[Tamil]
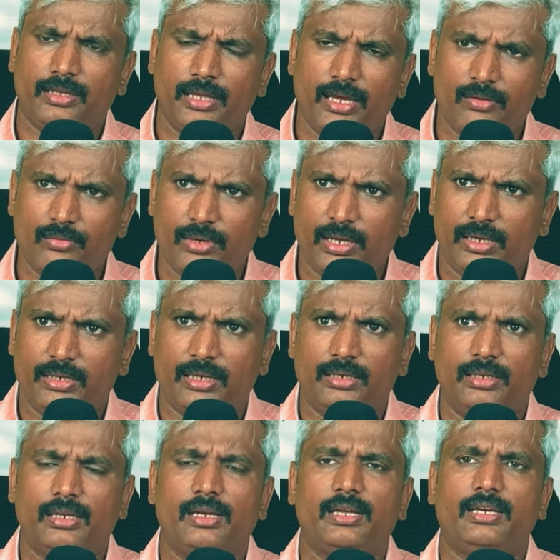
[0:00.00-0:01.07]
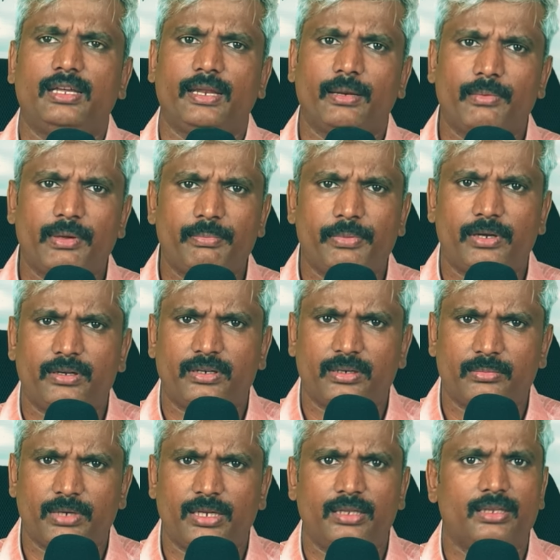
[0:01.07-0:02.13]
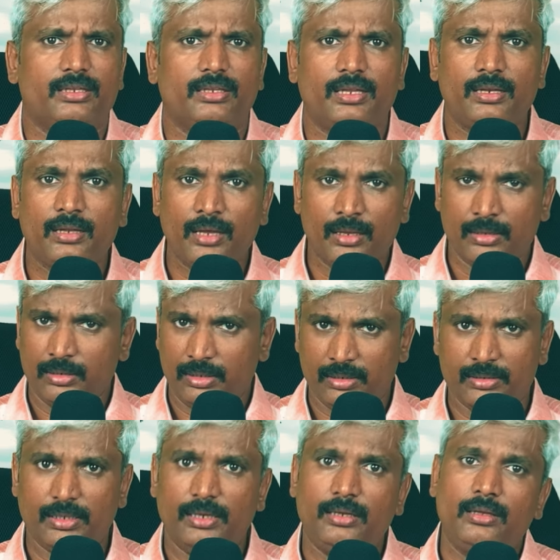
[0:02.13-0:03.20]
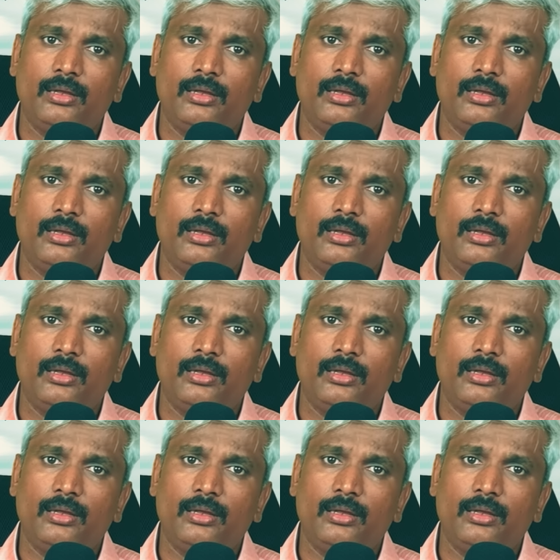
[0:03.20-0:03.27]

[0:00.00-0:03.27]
தேவனுடைய கண்களில் கிருபை பெற்ற மனிதன் தான் இந்த